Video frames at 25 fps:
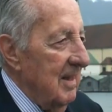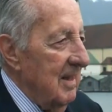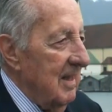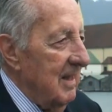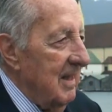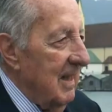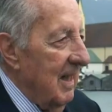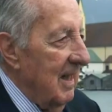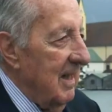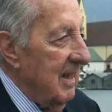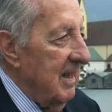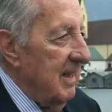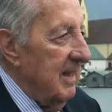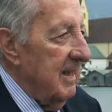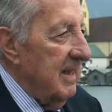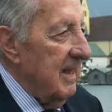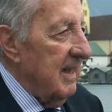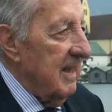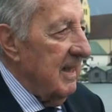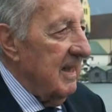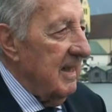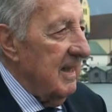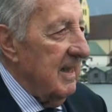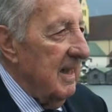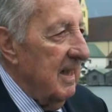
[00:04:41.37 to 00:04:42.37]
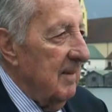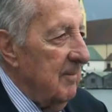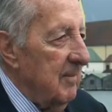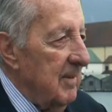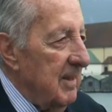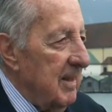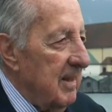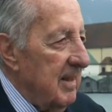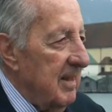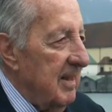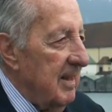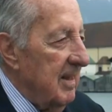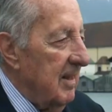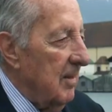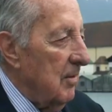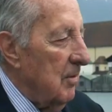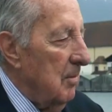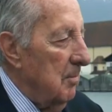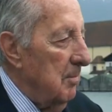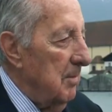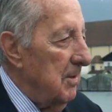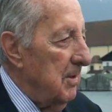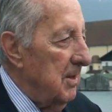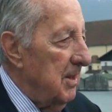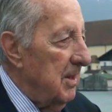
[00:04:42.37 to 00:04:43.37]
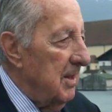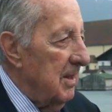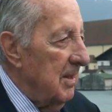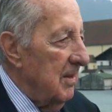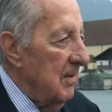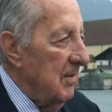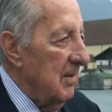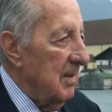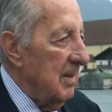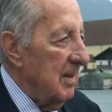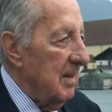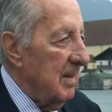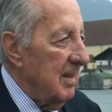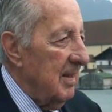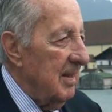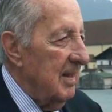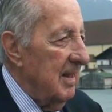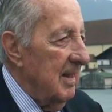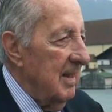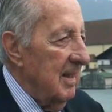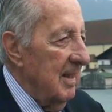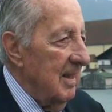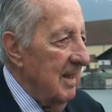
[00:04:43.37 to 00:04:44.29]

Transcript: in allen Dingen damit herummischen und